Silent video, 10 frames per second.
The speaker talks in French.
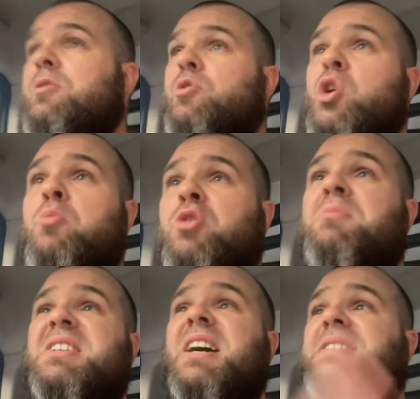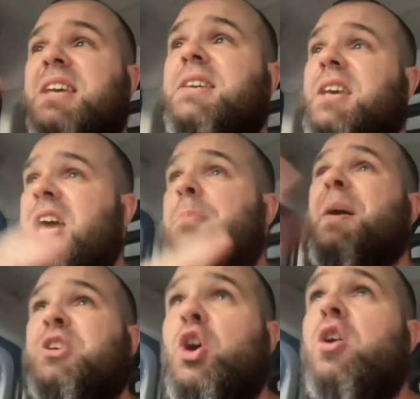le monde médiatique, et
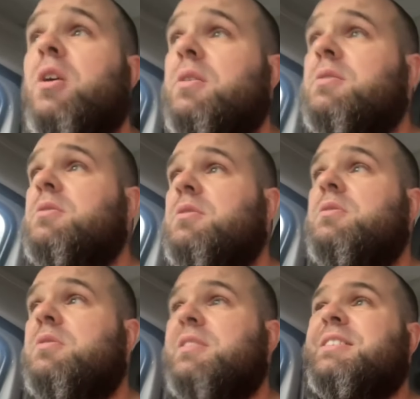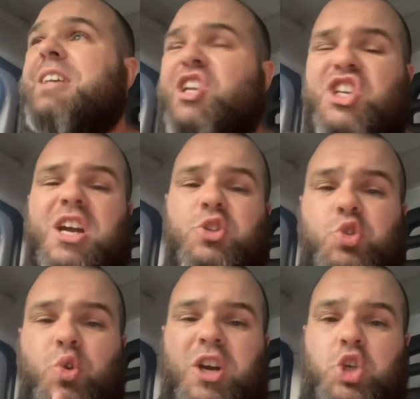pas que, hein. s'acharne
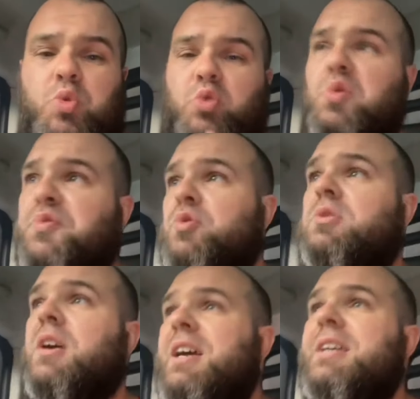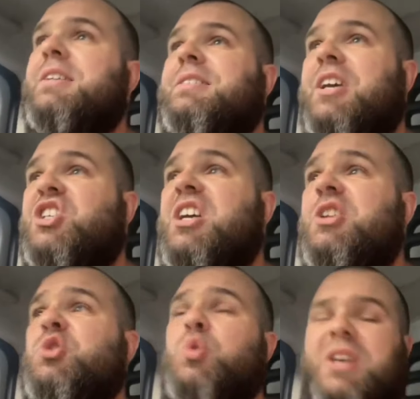sur un joueur de foot,
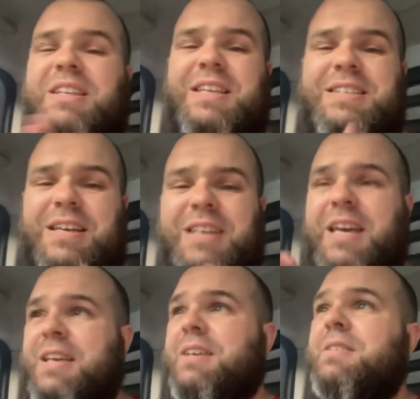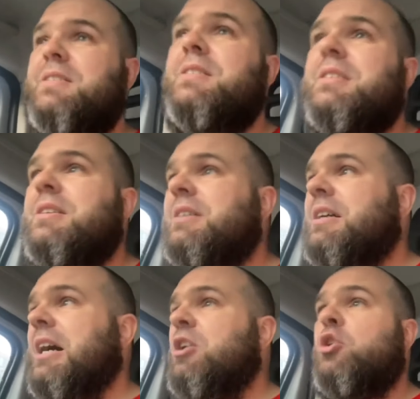s'acharne sur Idrissa Gay.
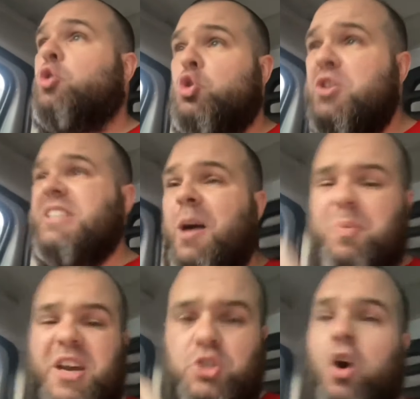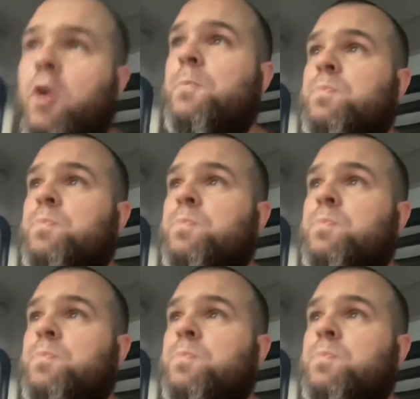Alors que jusqu'à présent,